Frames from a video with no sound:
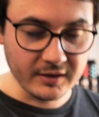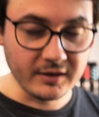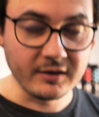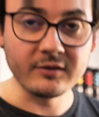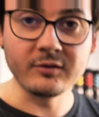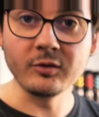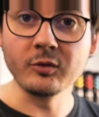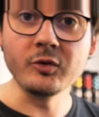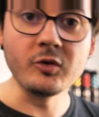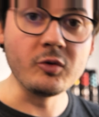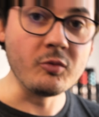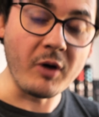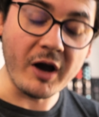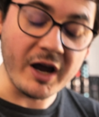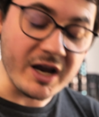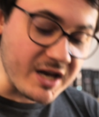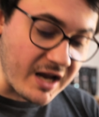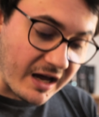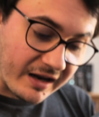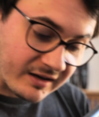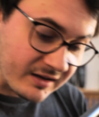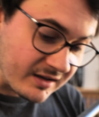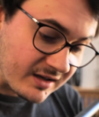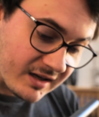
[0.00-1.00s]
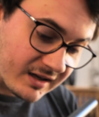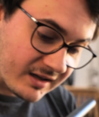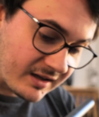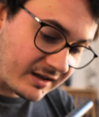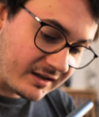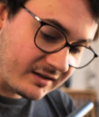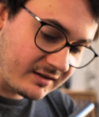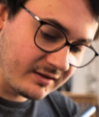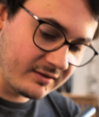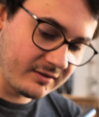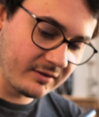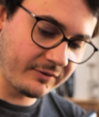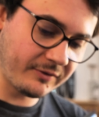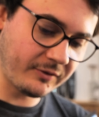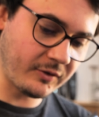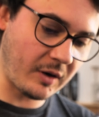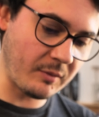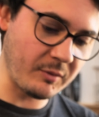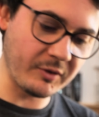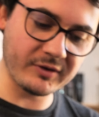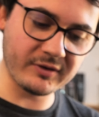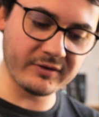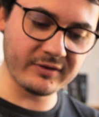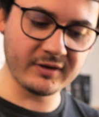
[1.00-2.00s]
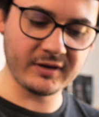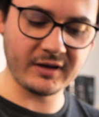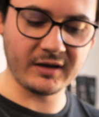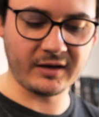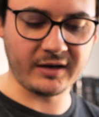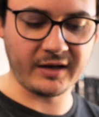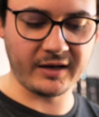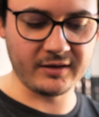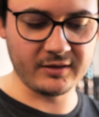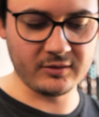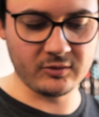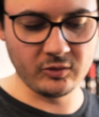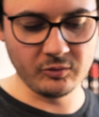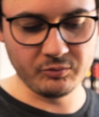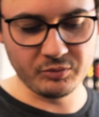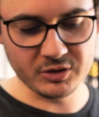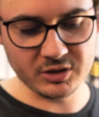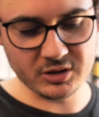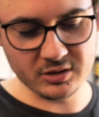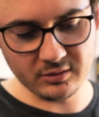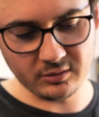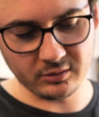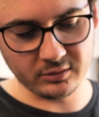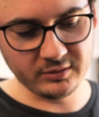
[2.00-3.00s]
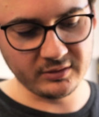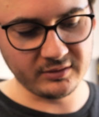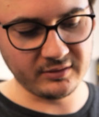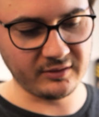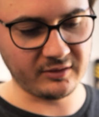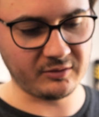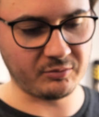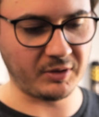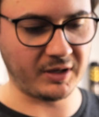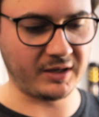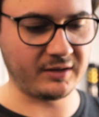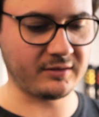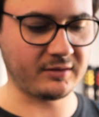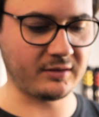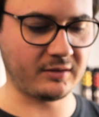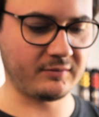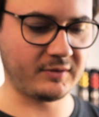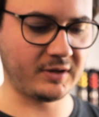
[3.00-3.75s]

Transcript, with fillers: so übereinander geht, diese Form. Also sind ja keine typischen runden Spacer.